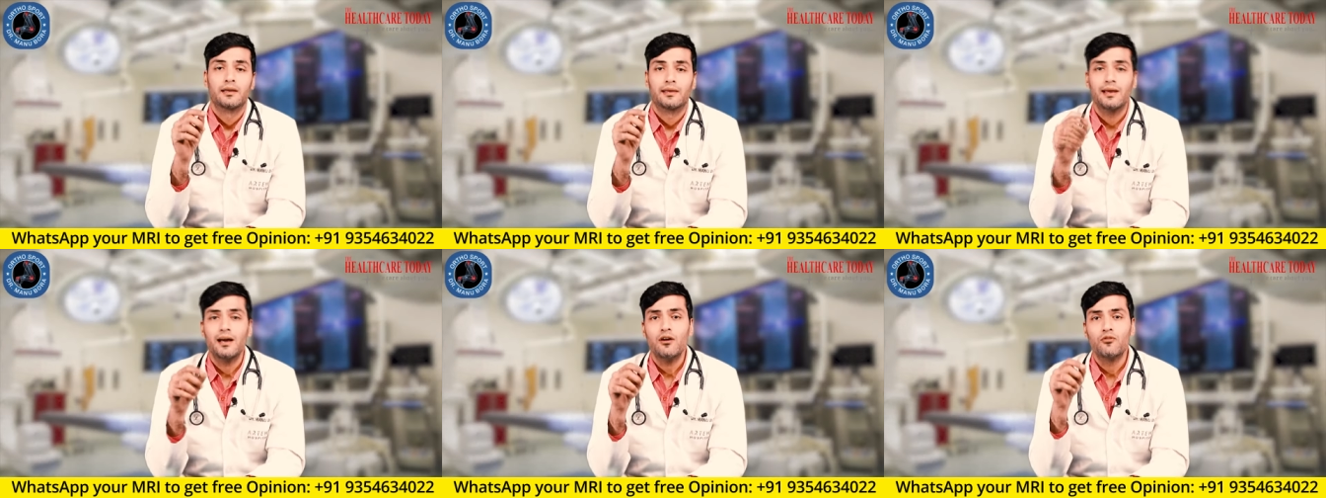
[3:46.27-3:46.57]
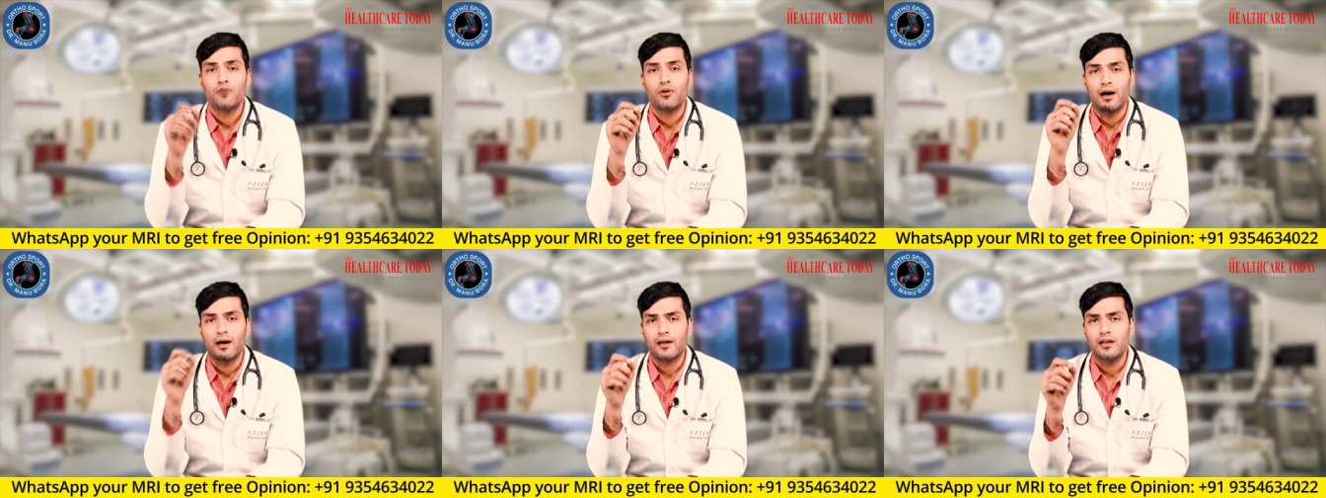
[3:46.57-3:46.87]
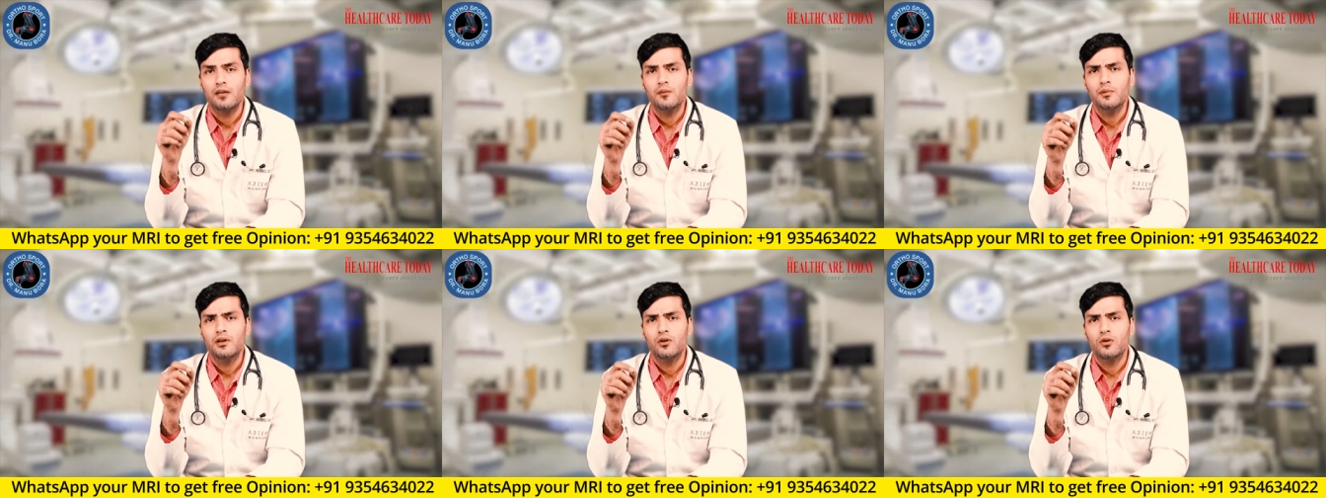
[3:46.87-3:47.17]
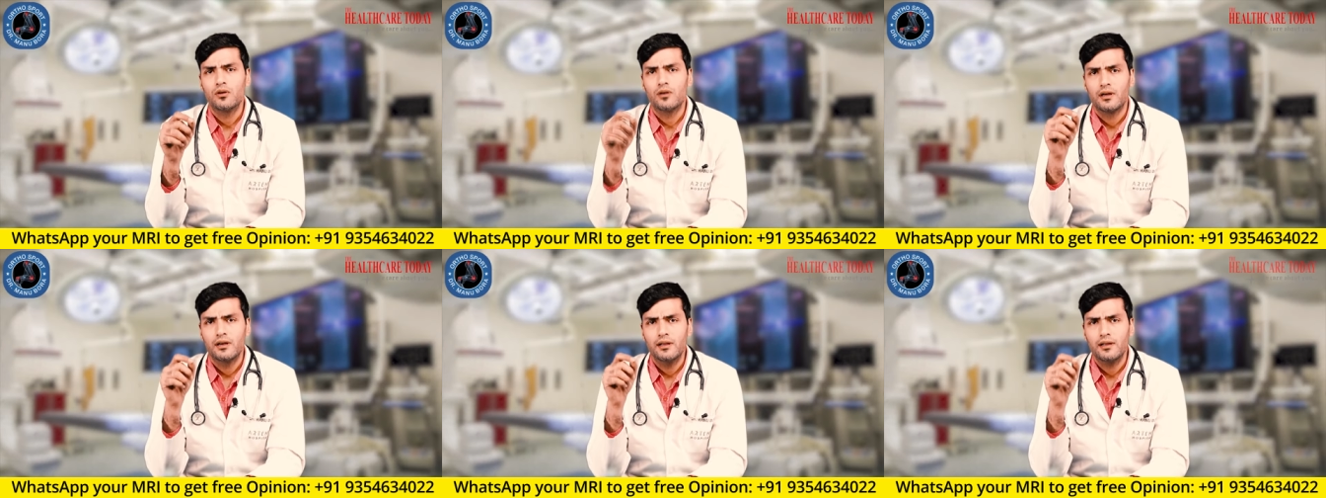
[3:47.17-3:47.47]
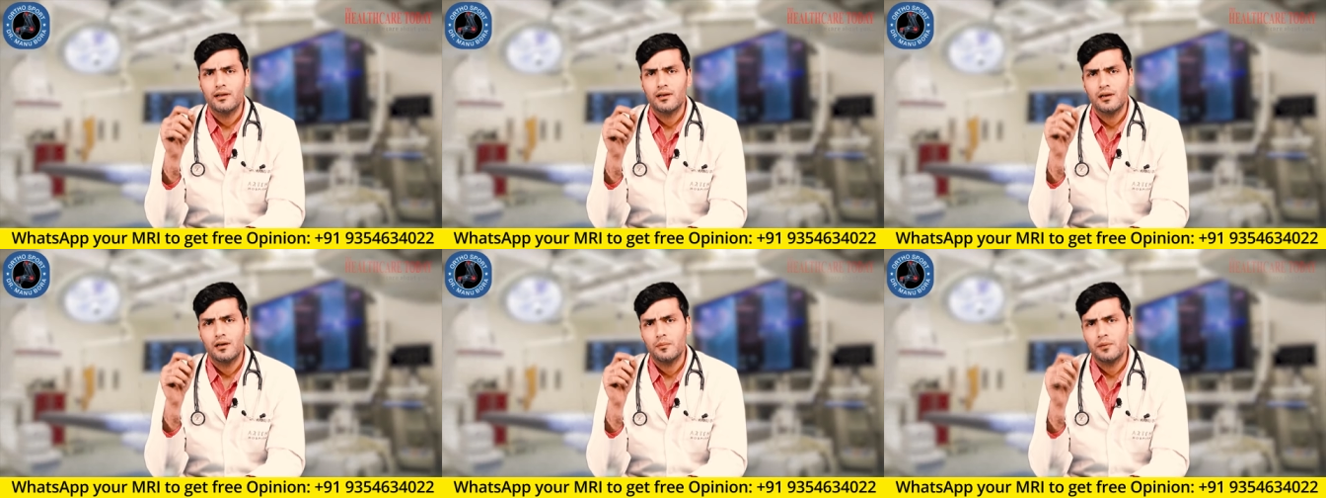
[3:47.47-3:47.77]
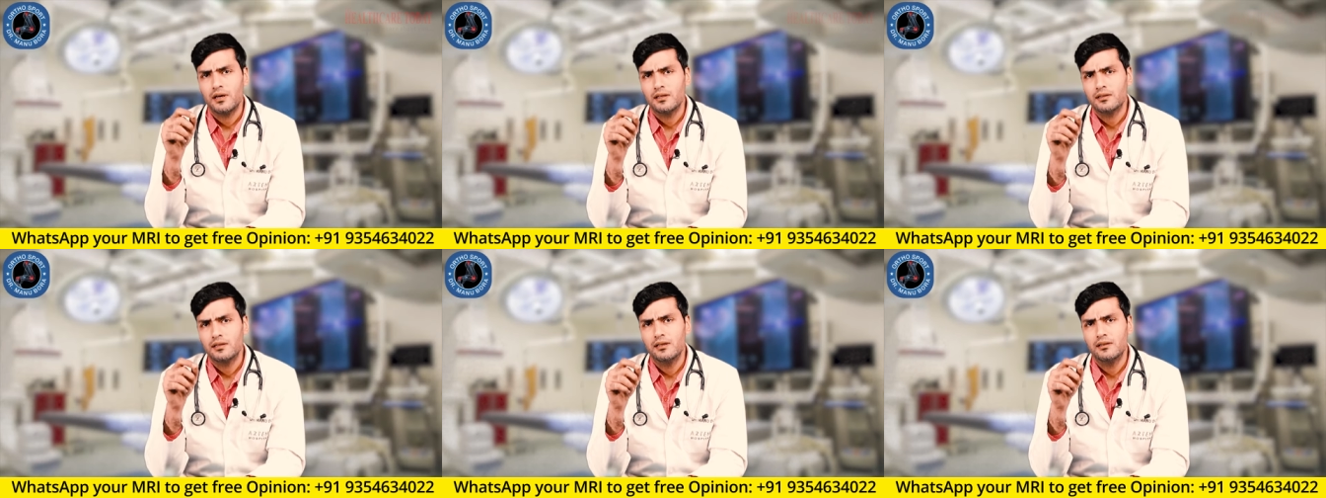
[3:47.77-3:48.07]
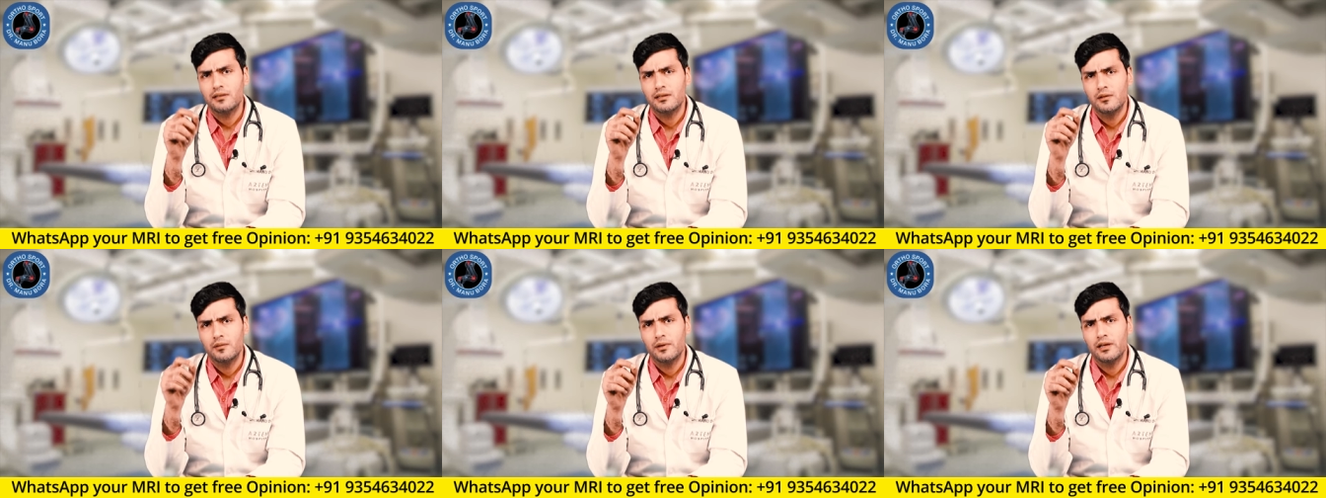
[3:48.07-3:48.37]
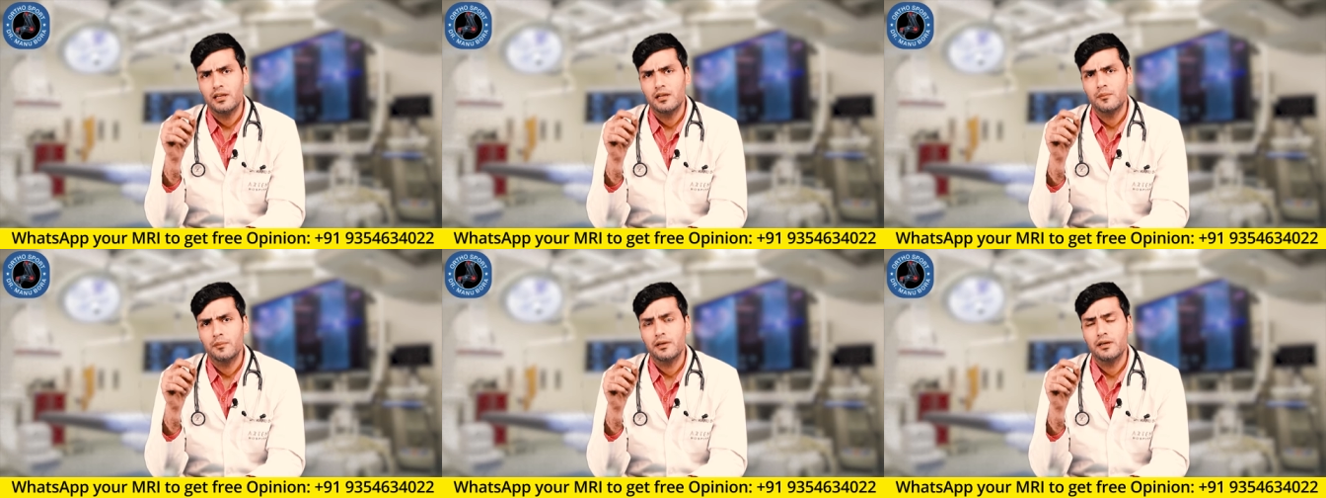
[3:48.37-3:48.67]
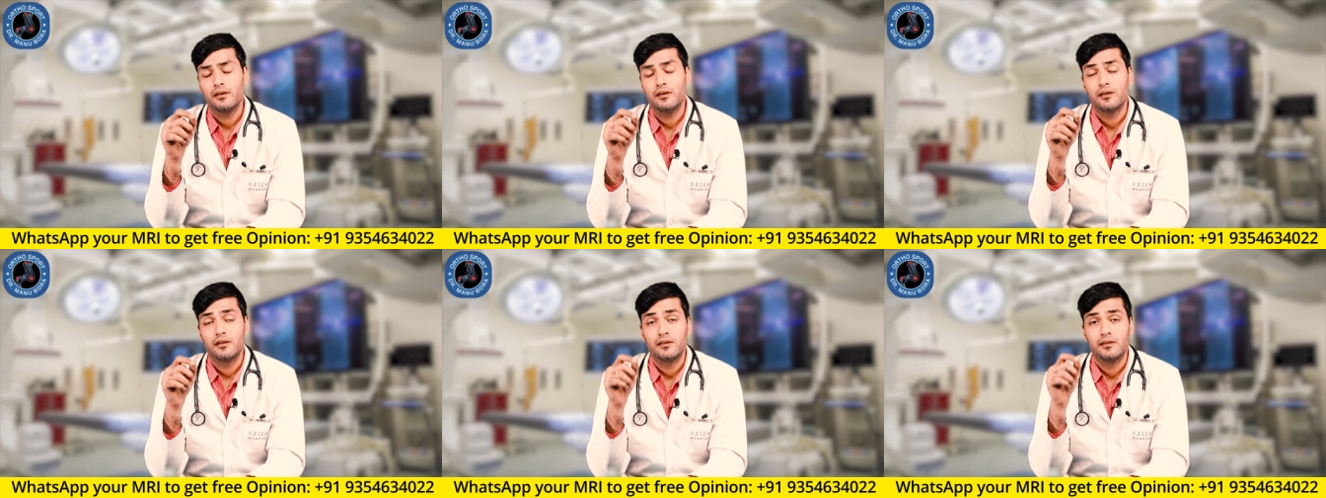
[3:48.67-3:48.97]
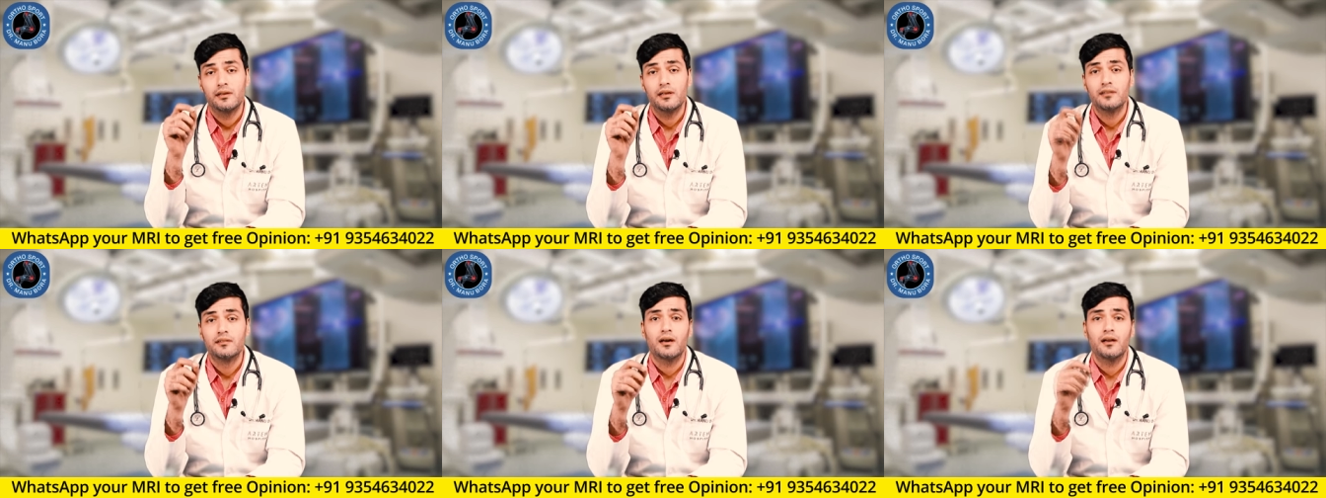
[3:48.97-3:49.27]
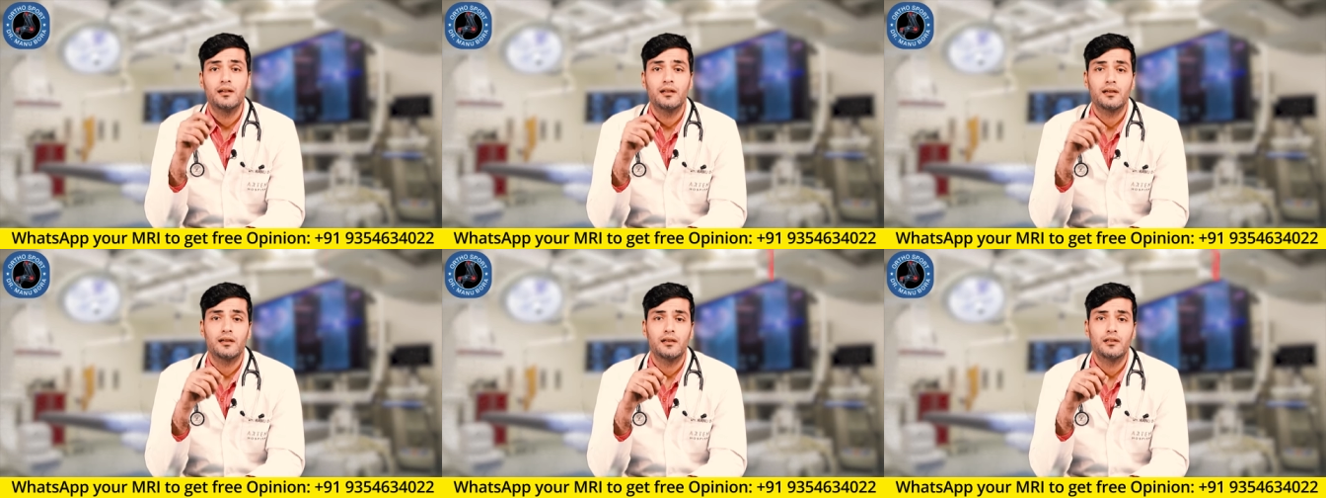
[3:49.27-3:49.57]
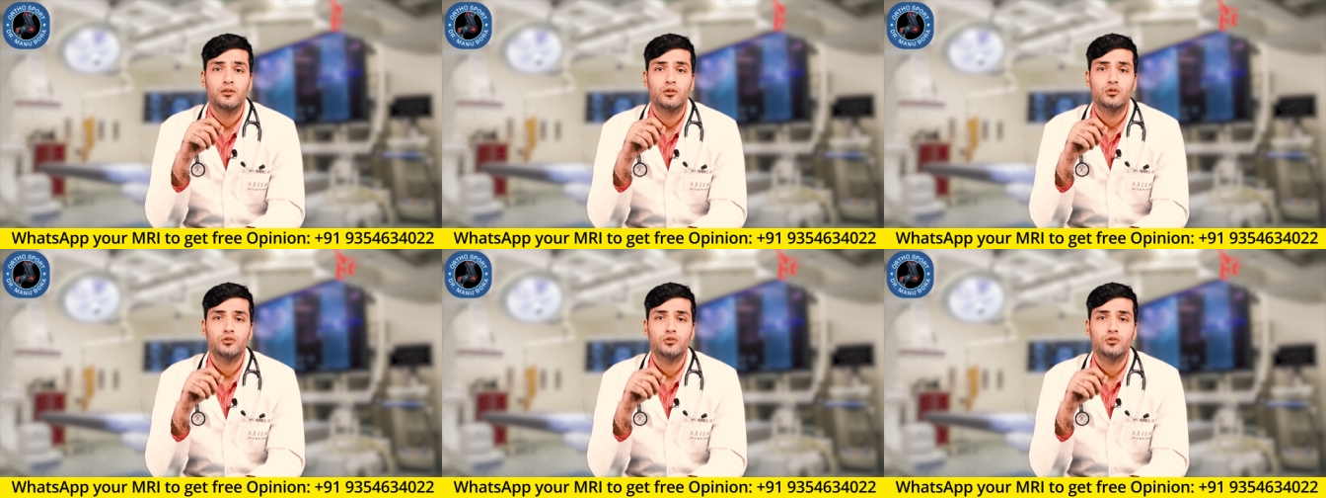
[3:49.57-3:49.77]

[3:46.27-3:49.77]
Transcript: क्या वाकई में लोग रनिंग कर पाते हैं तीन महीने में ये जानने के लिए